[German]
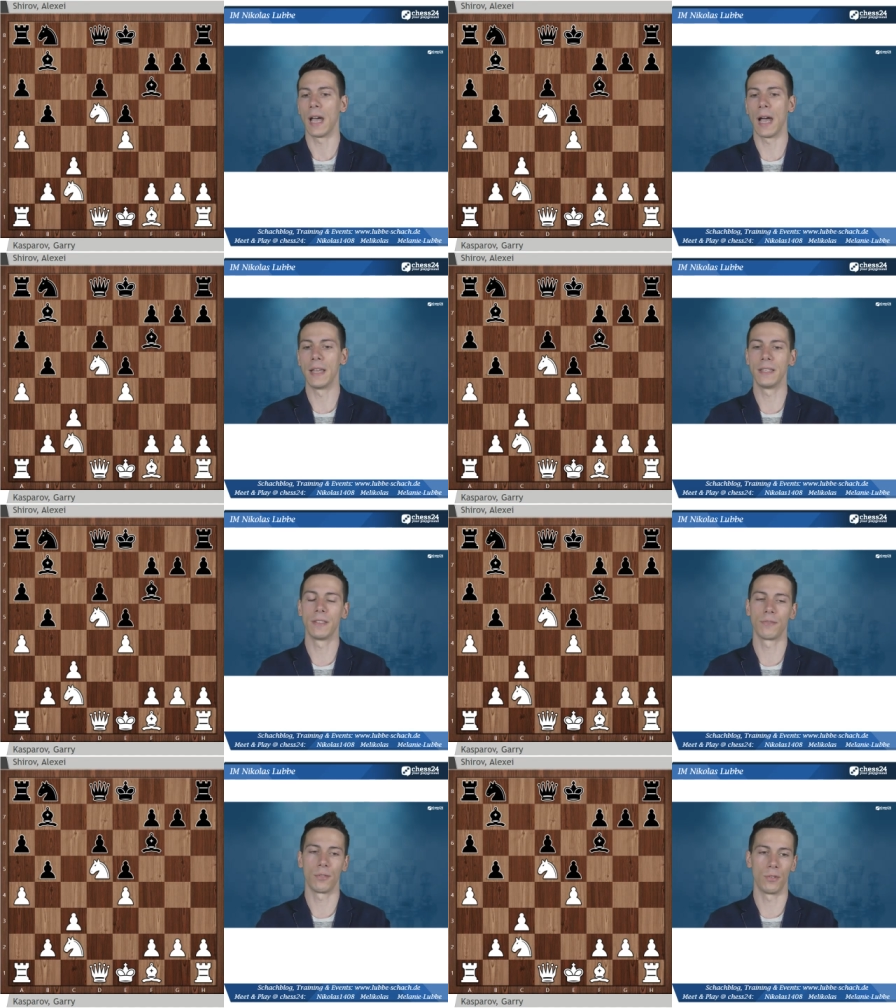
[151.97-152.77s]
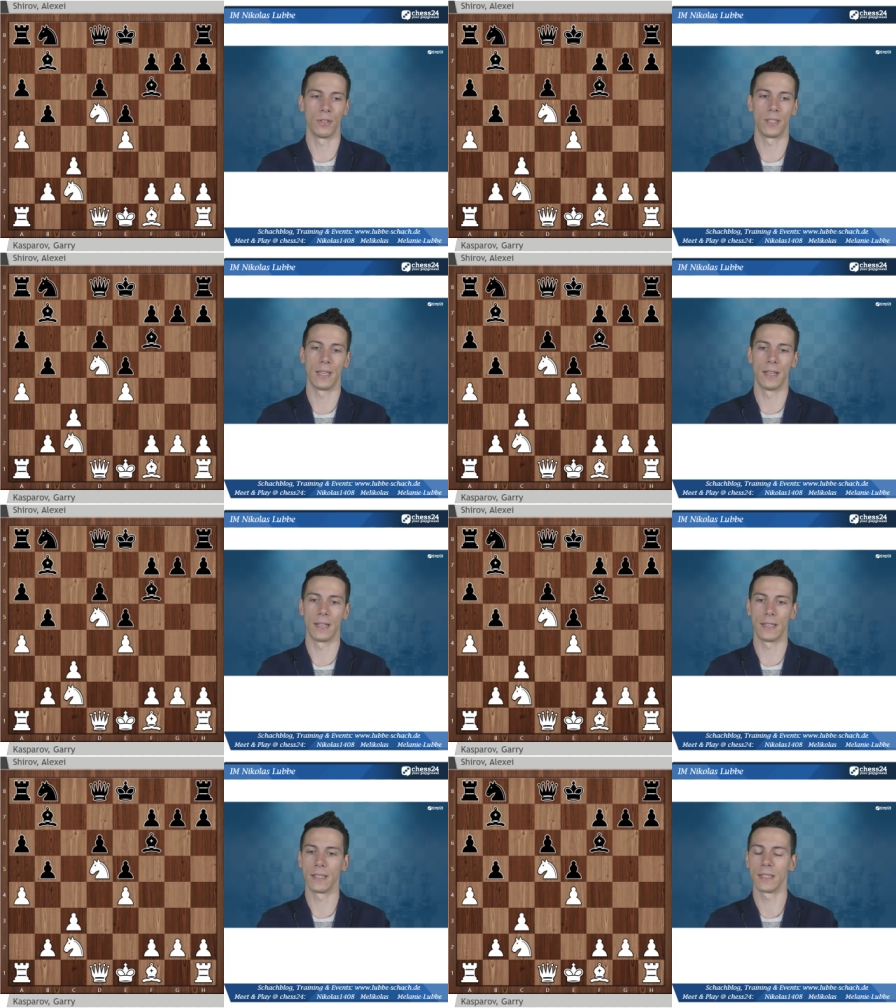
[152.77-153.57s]
Einige von euch
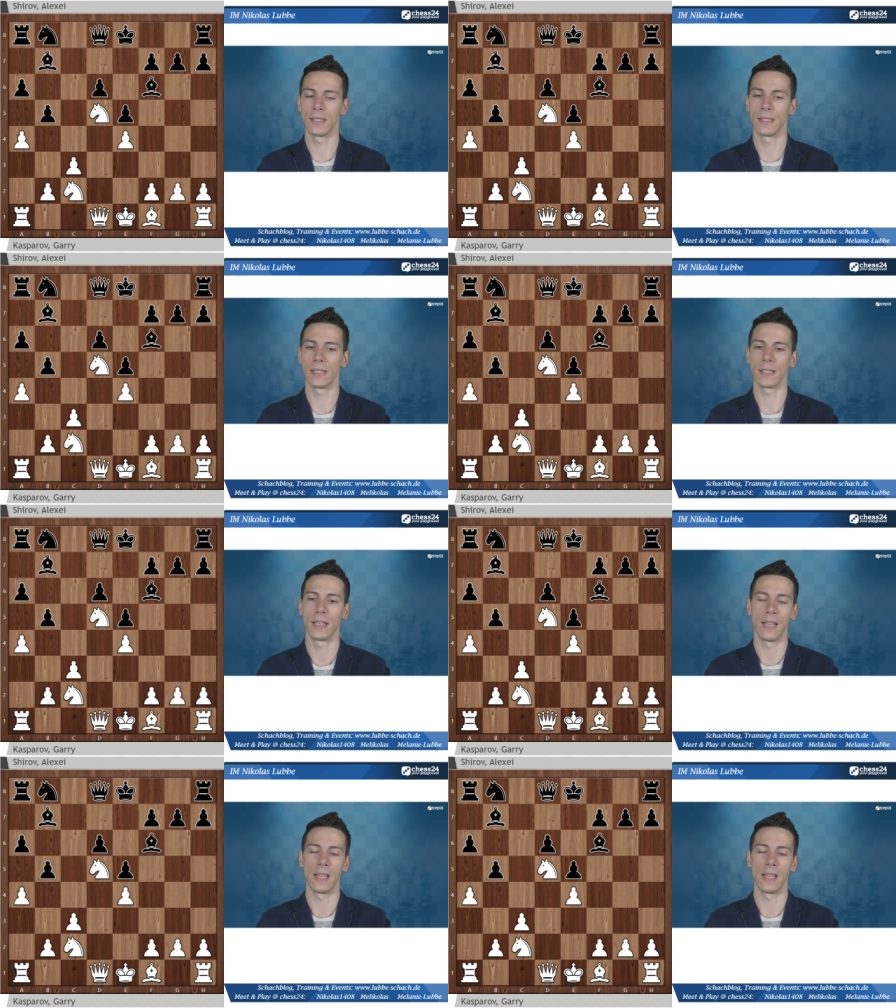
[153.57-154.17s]
erinnern sich,